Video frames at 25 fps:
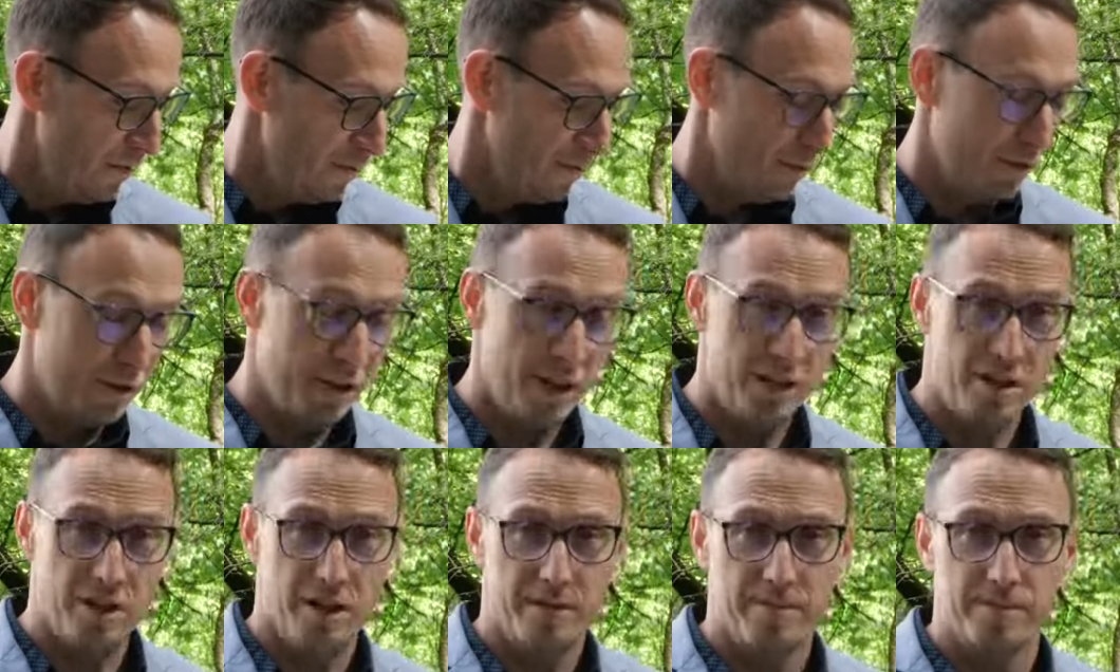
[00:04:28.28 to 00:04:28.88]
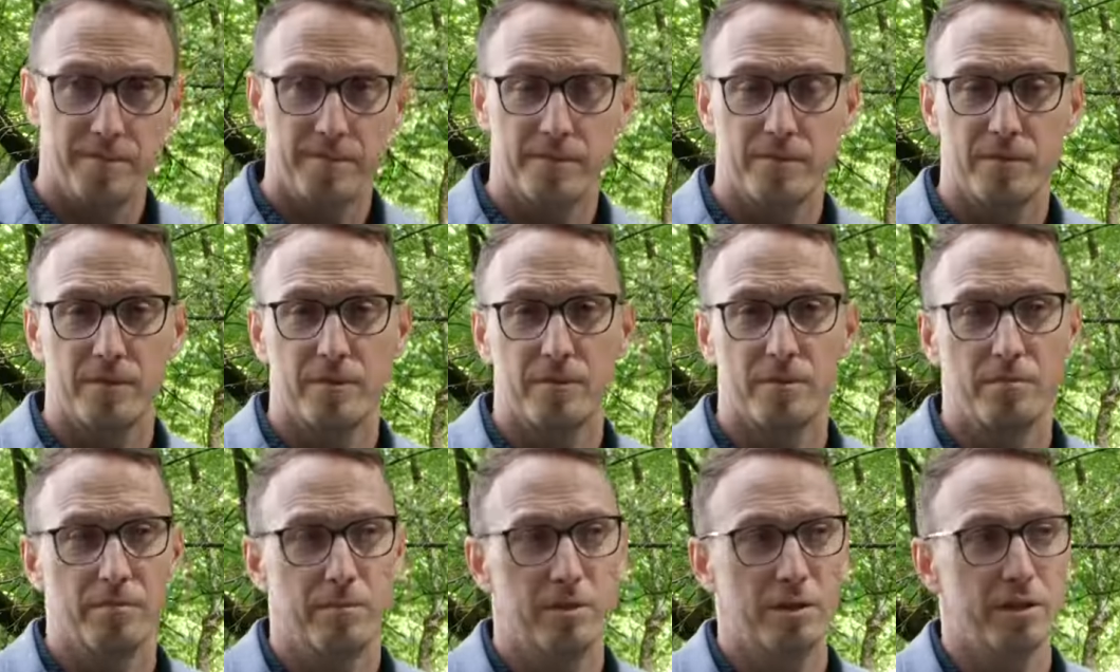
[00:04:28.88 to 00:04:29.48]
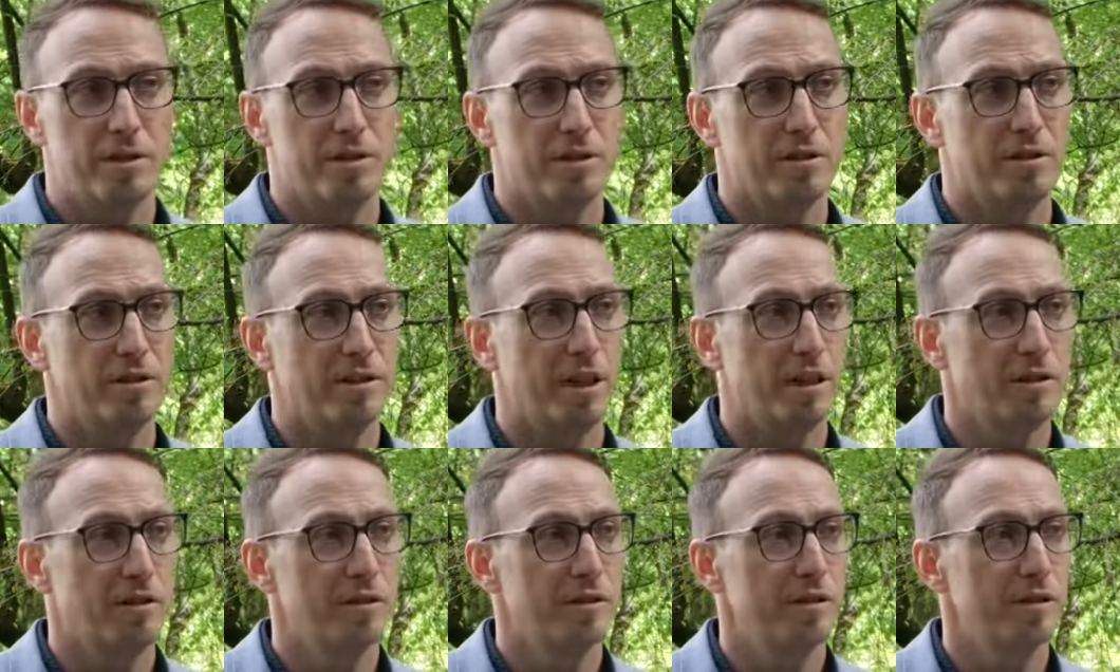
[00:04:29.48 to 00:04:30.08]
Po trzecie, Byliście
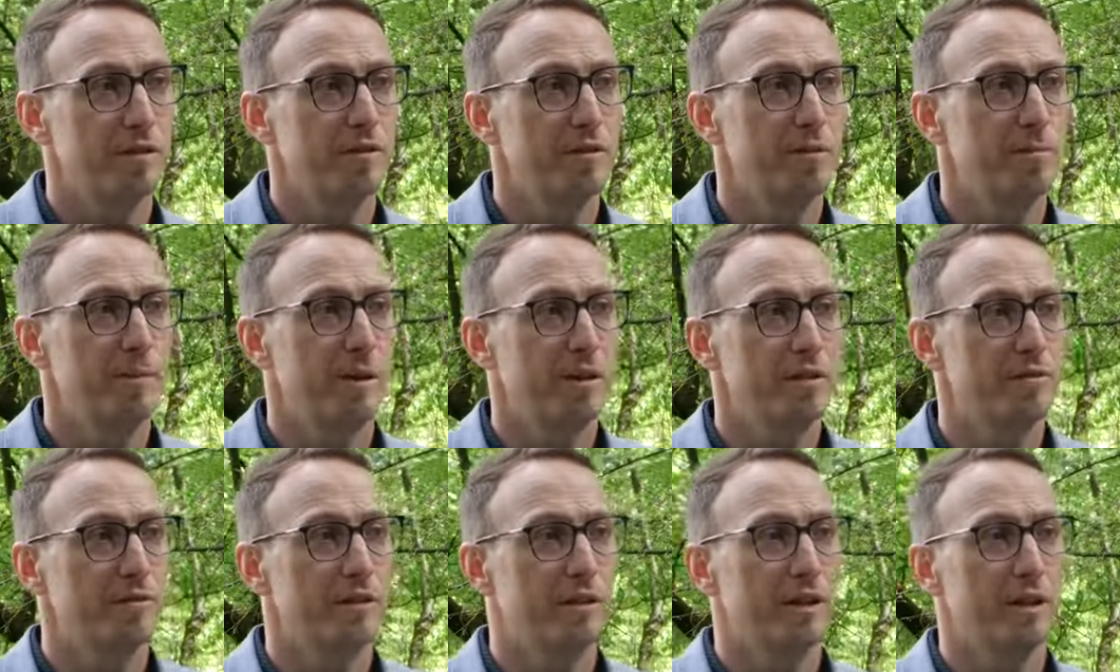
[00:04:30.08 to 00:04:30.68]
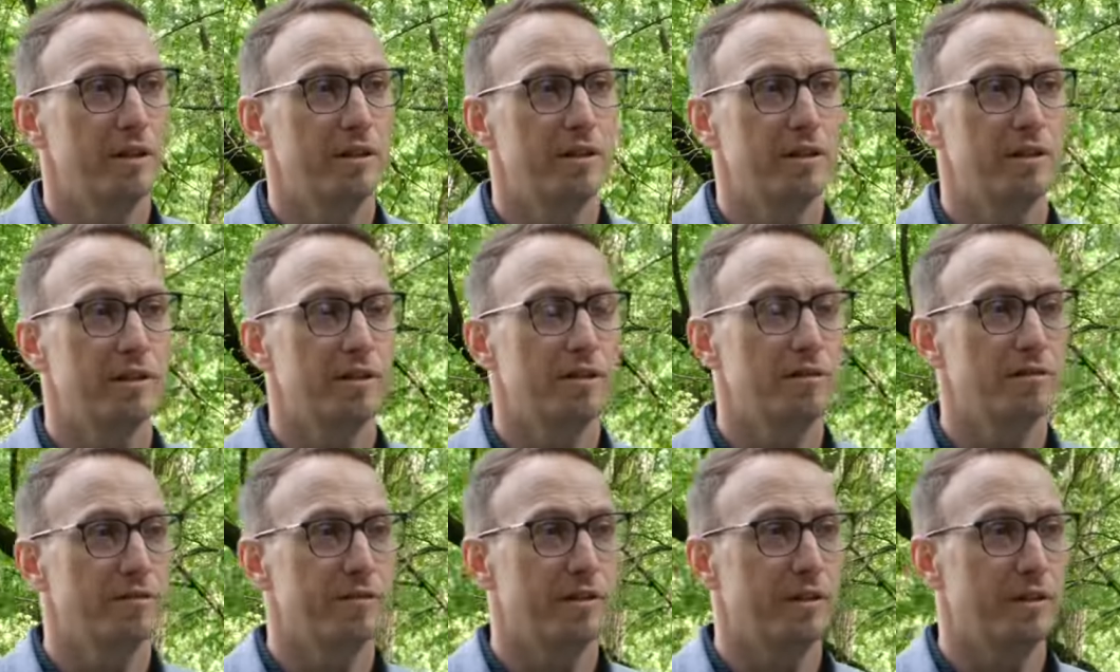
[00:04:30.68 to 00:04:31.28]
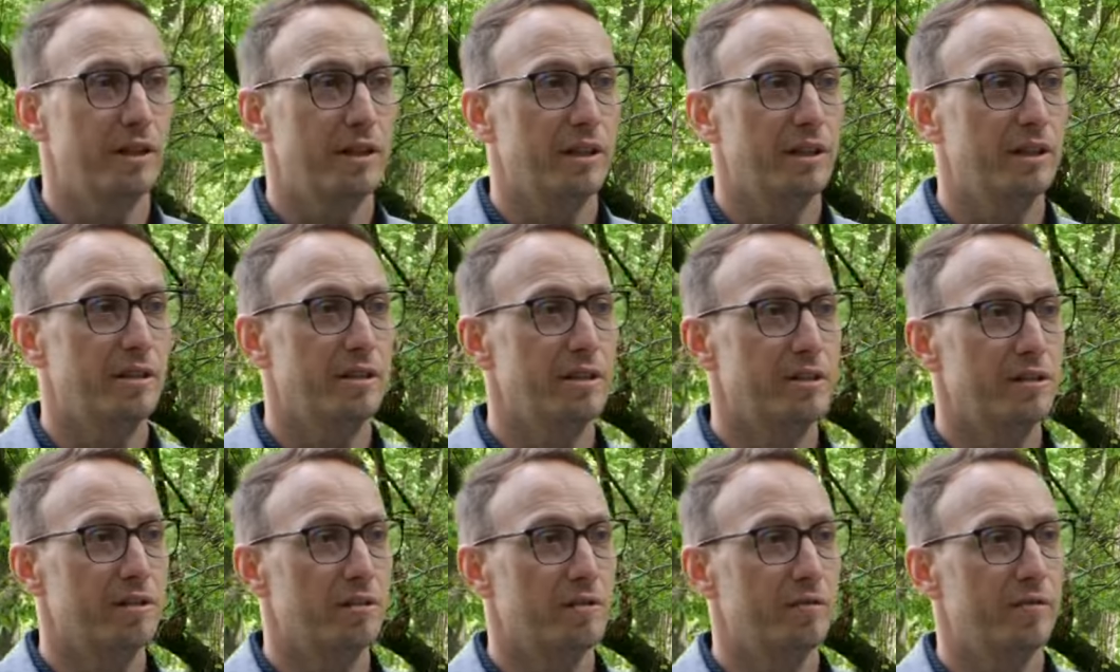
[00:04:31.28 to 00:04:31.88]
ostatnio, Szanowni Państwo, na jednej, na
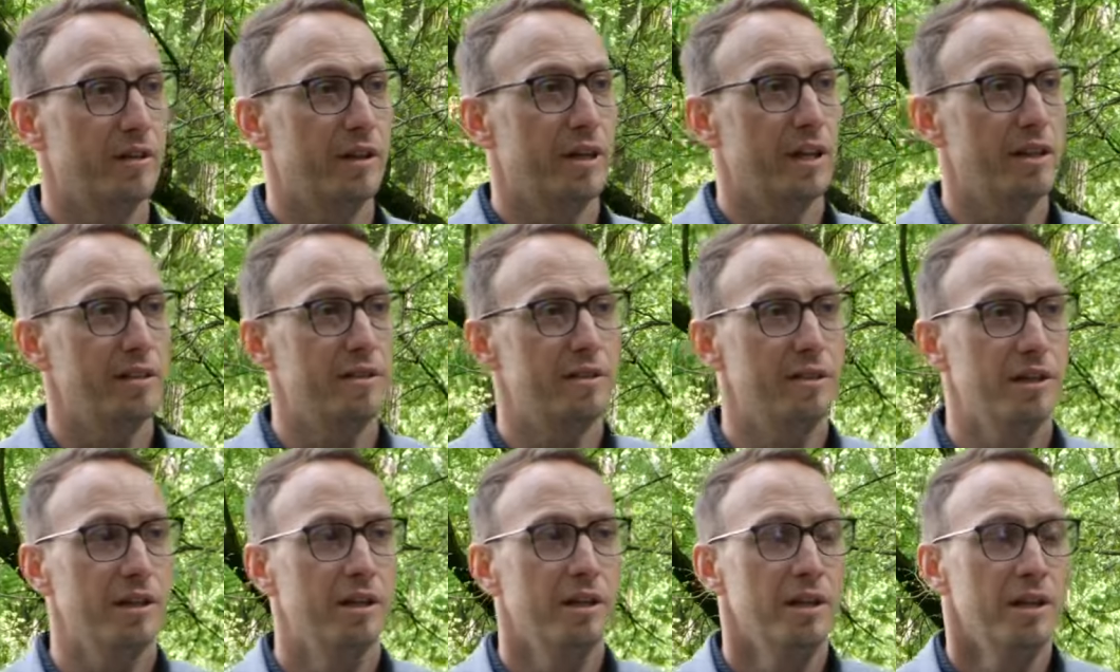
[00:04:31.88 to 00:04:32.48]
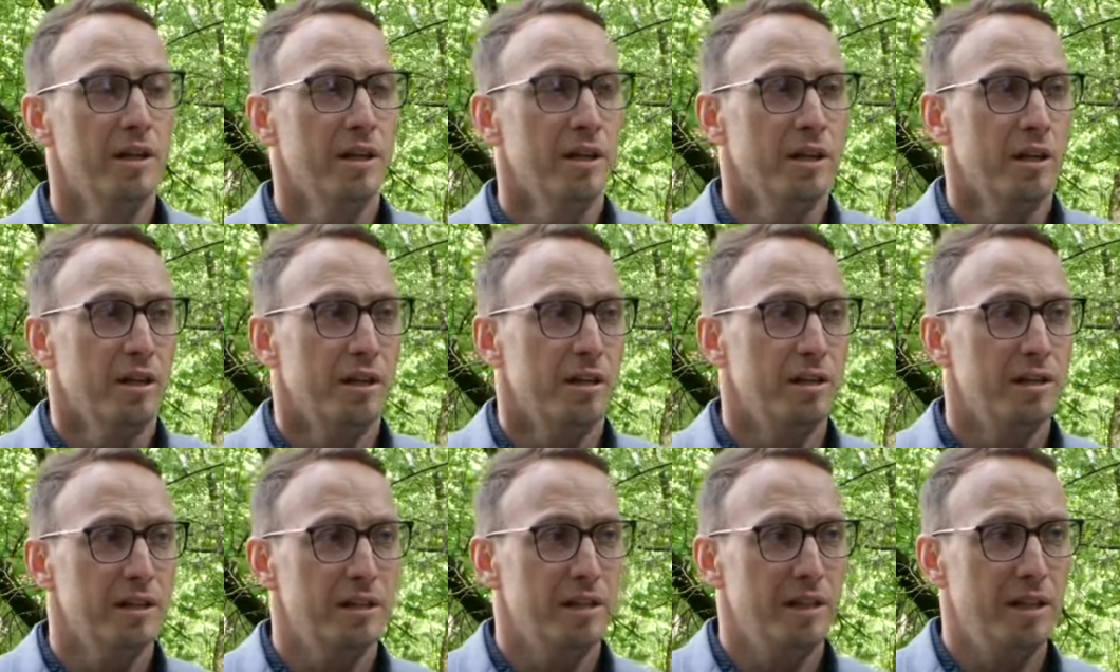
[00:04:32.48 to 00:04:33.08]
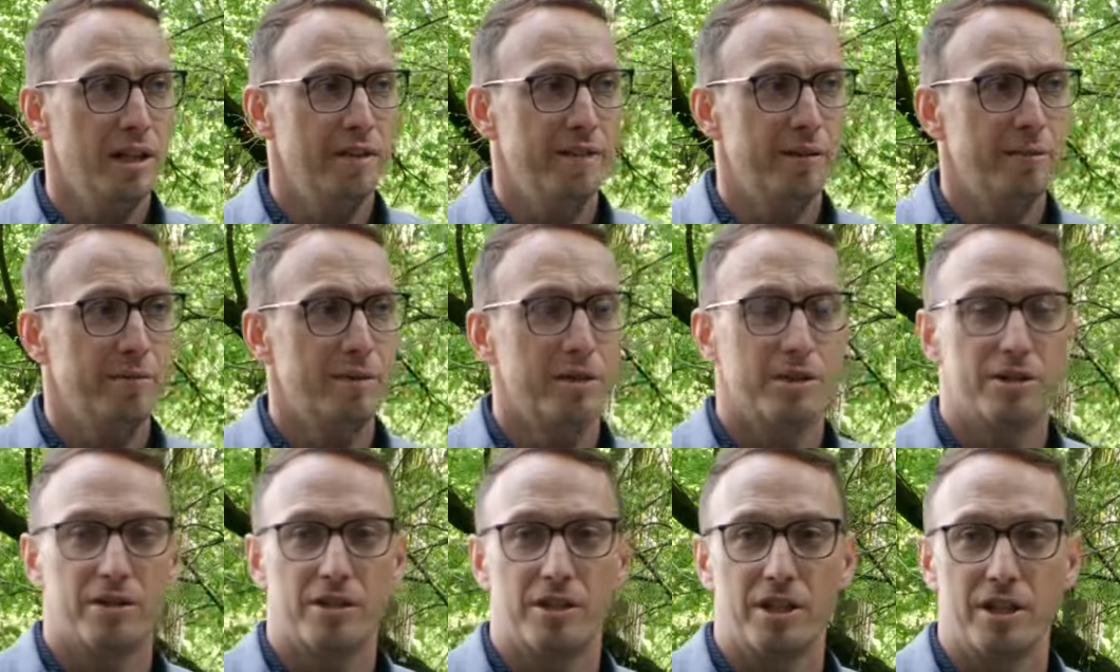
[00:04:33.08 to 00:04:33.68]
jednej z konferencji i zastanawiam
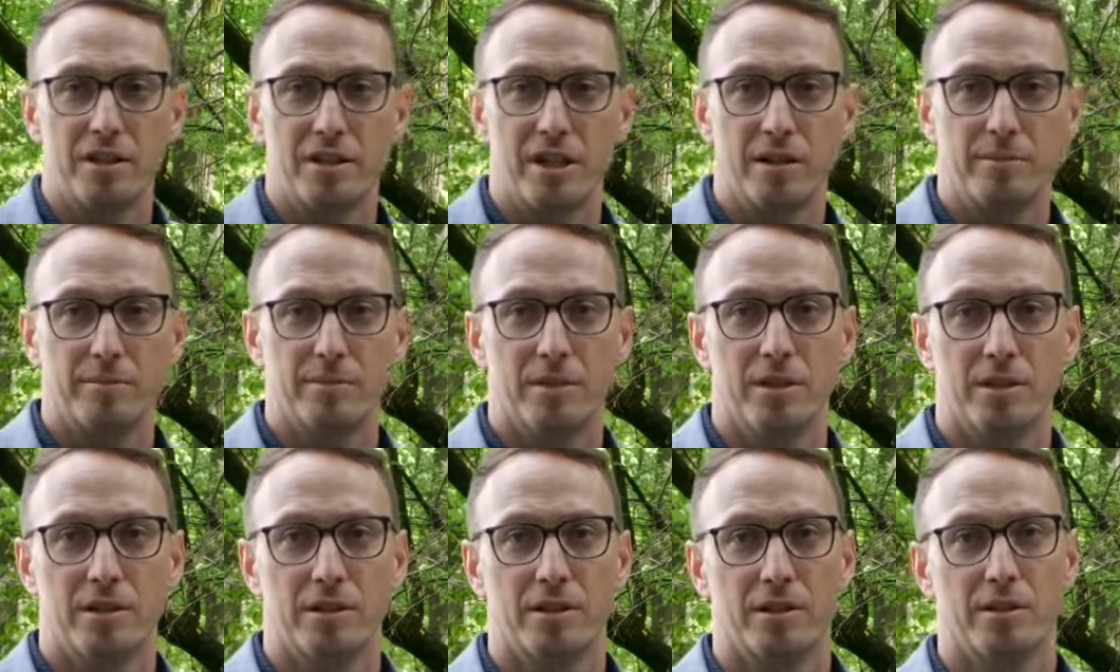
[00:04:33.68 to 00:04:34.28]
się, czy czasem